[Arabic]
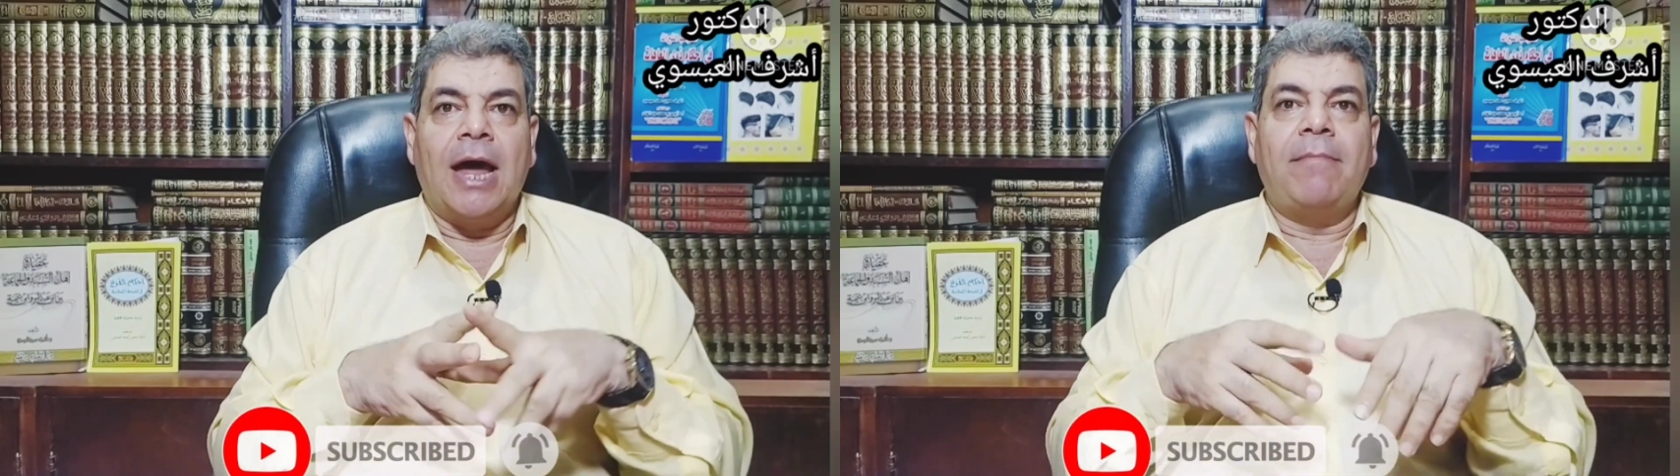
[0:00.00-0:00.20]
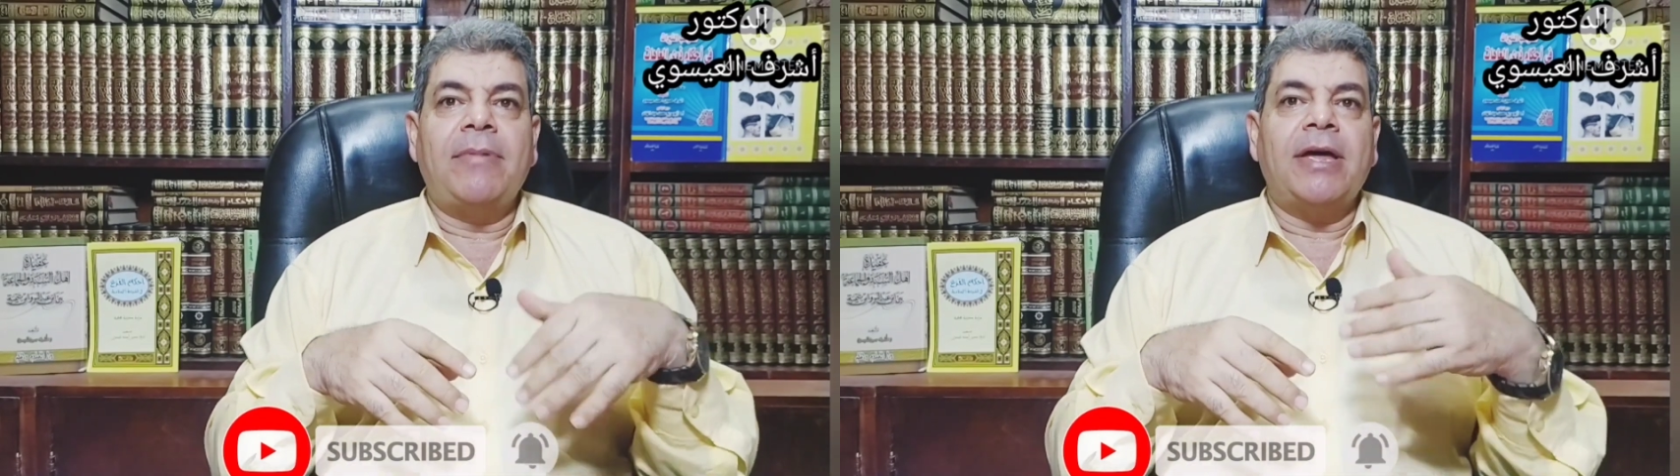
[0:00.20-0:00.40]

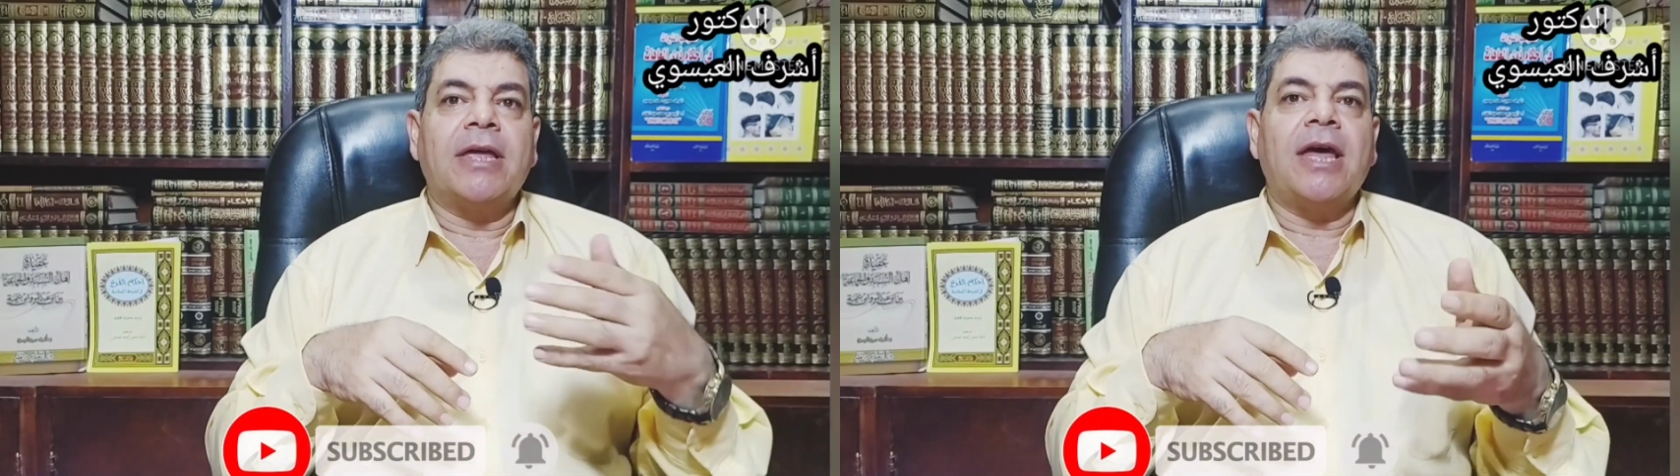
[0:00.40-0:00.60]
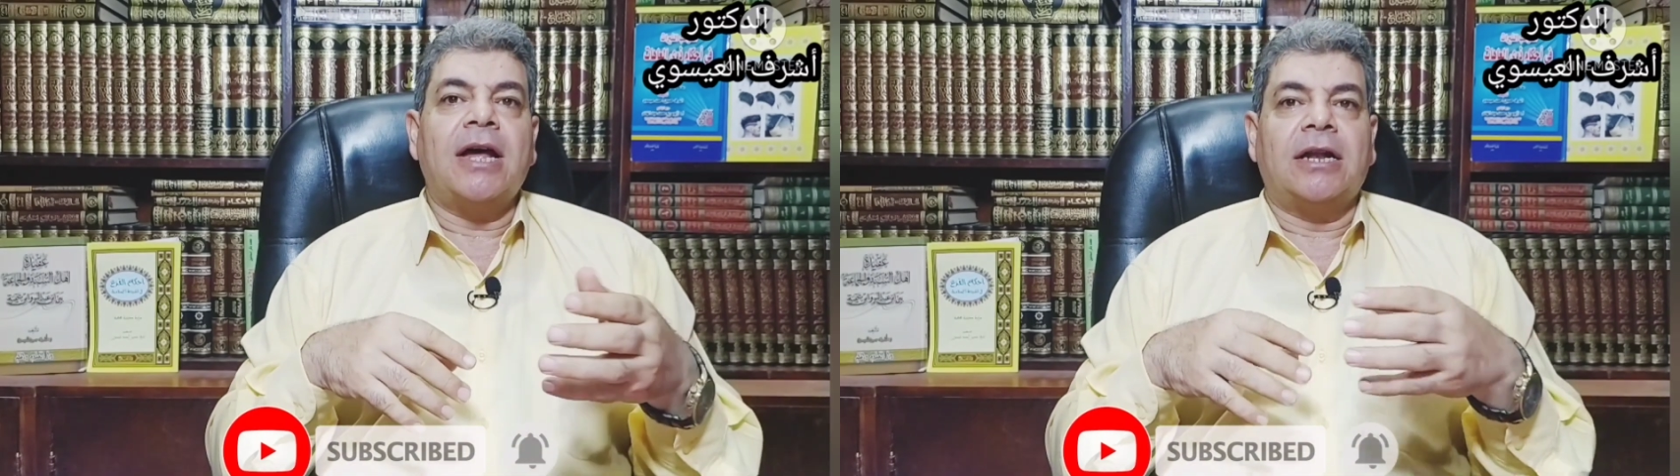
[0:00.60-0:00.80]
أما
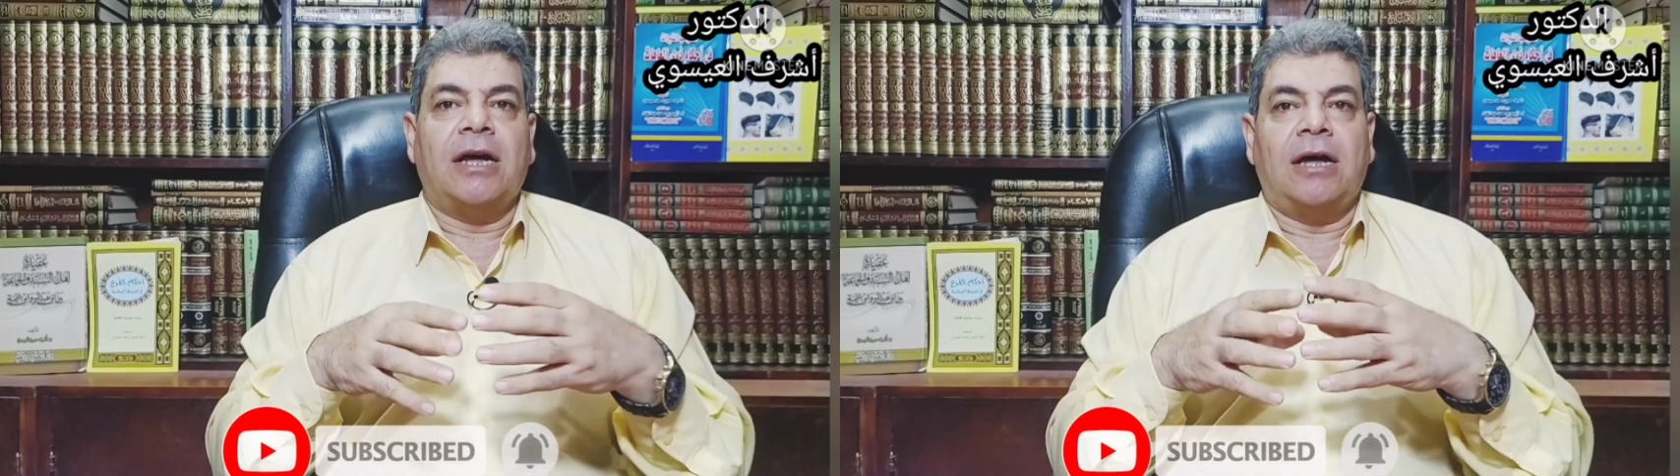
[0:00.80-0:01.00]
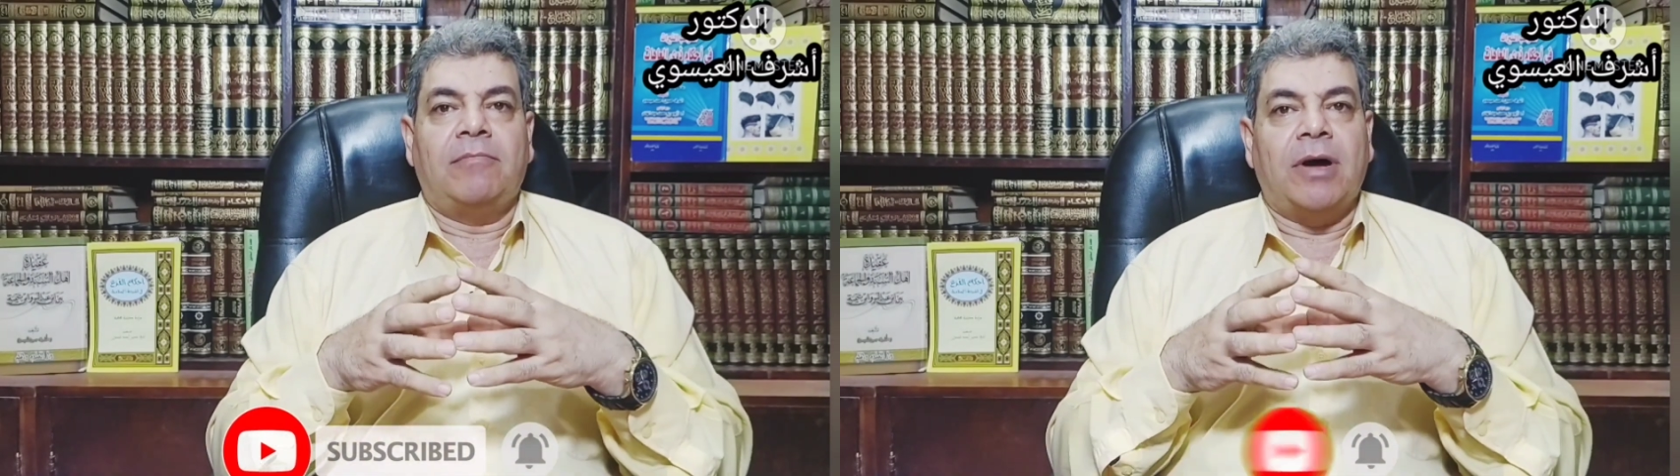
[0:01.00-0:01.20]
إن
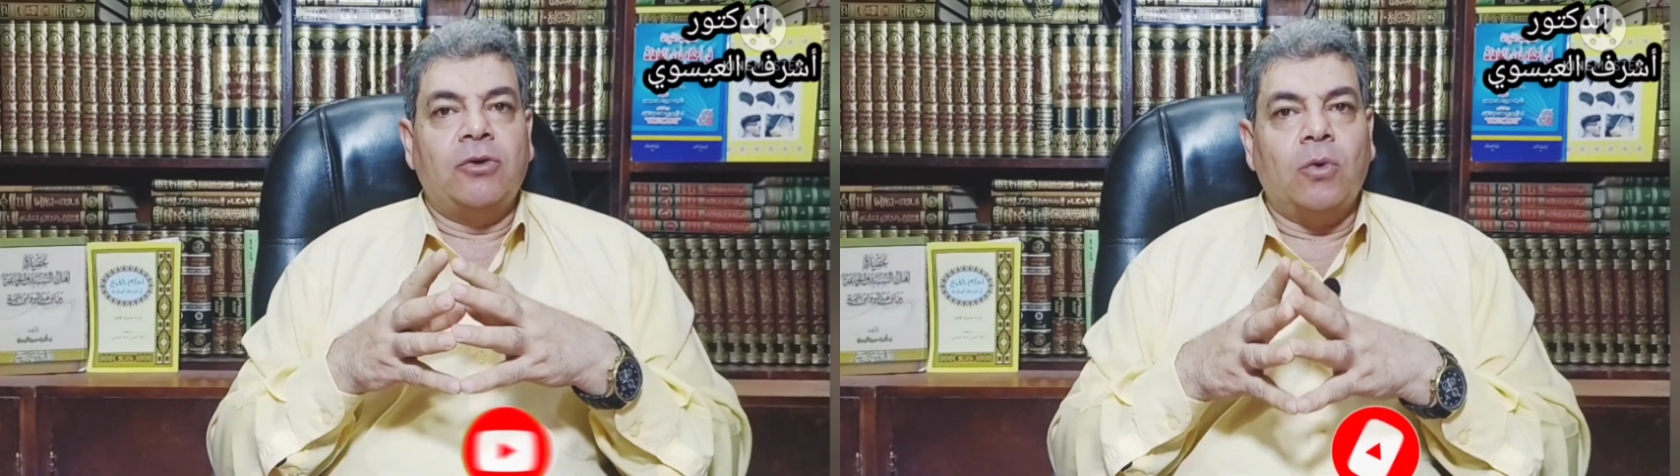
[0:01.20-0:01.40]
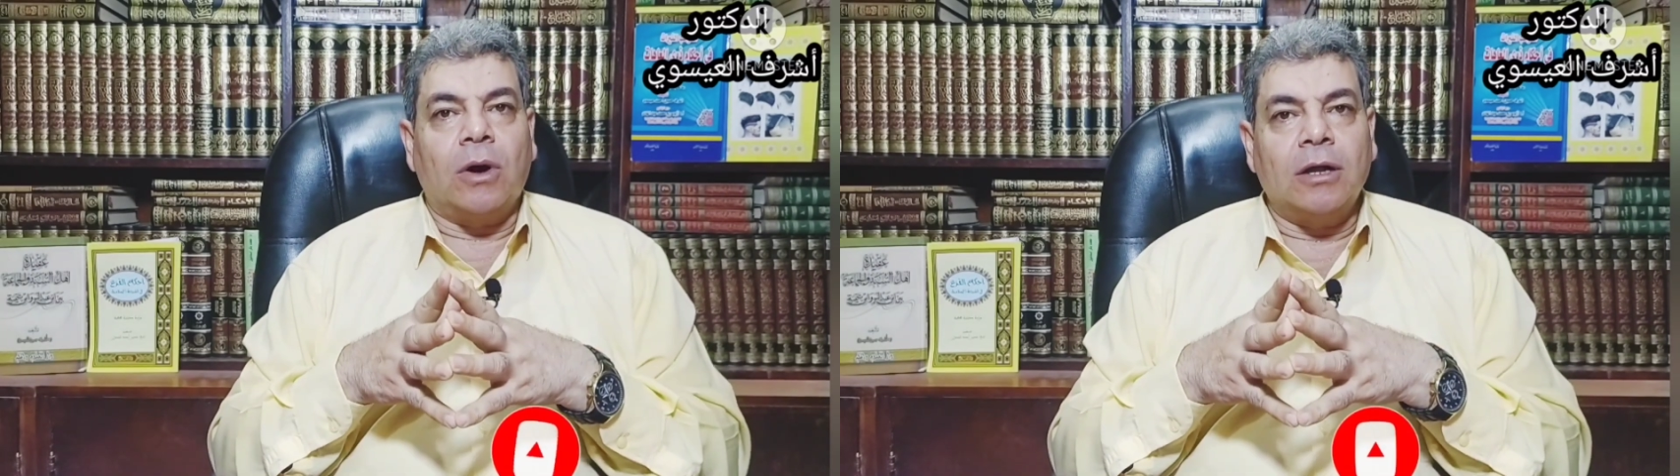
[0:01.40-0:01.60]
كان ما
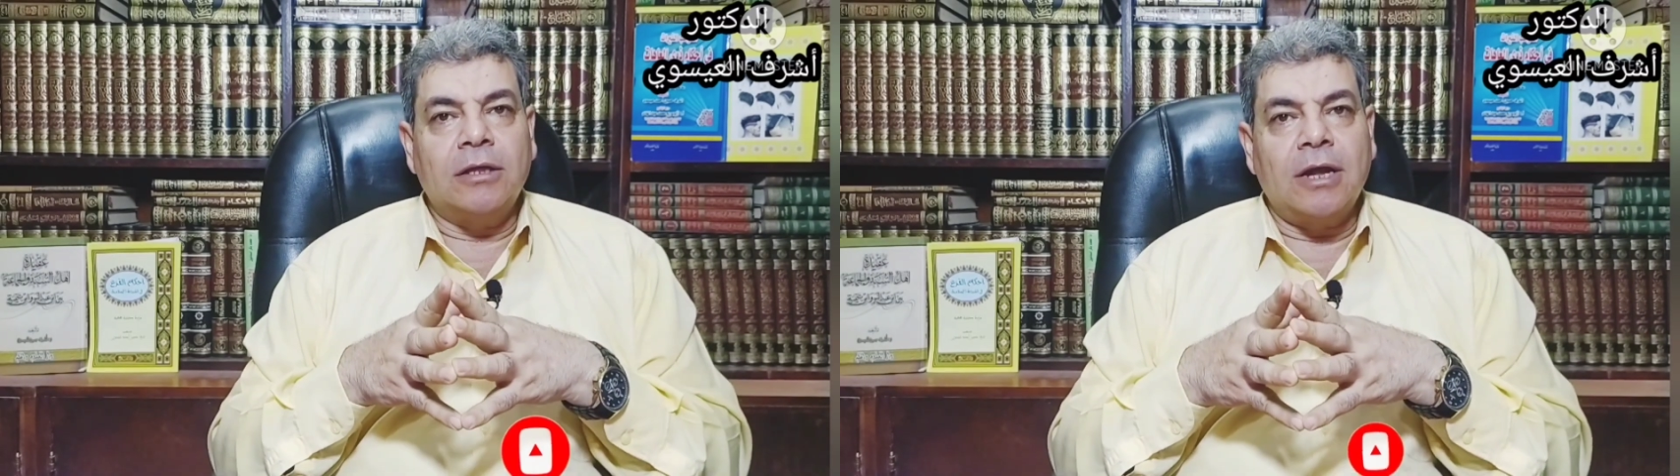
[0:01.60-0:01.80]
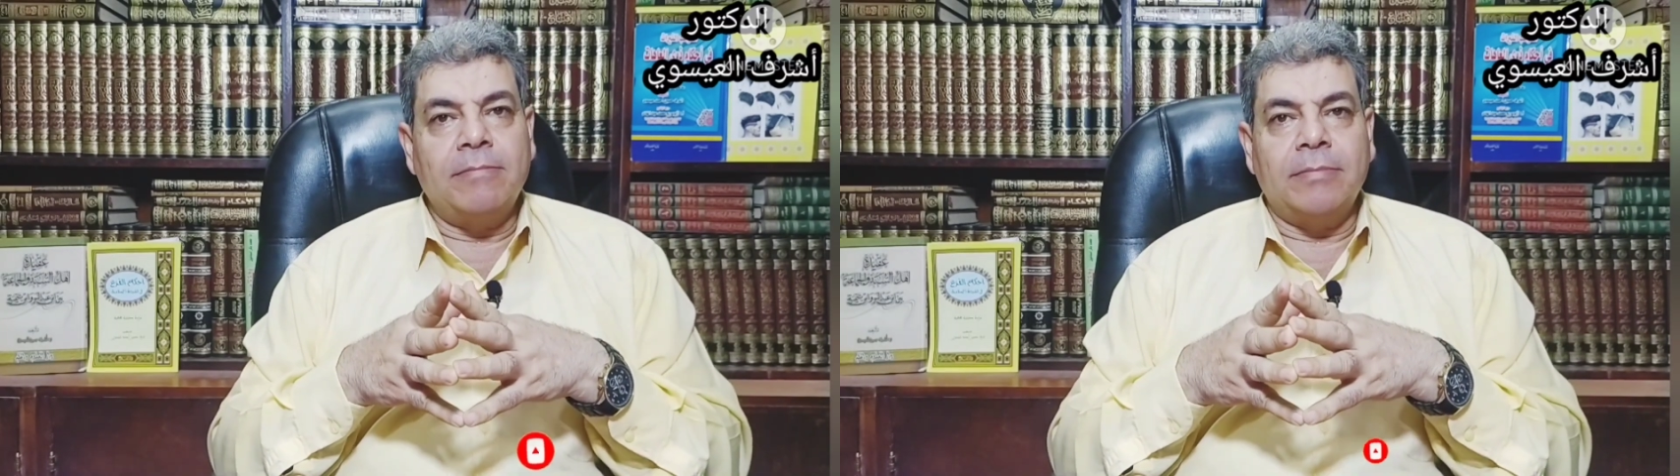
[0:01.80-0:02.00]

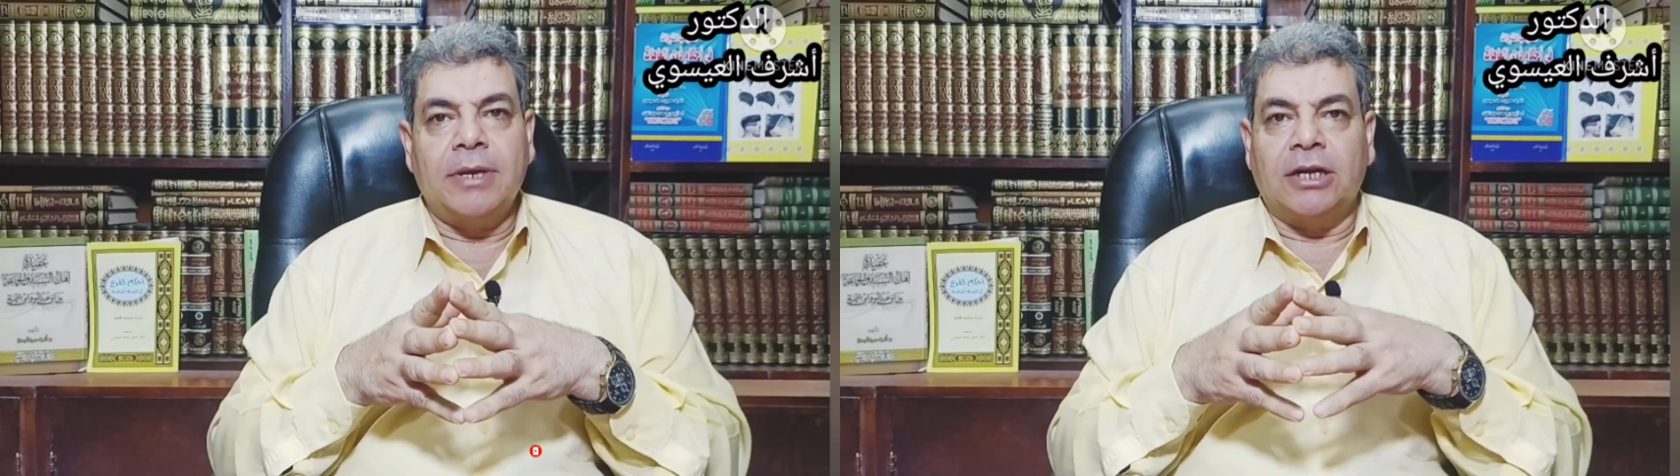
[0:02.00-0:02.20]
يقدم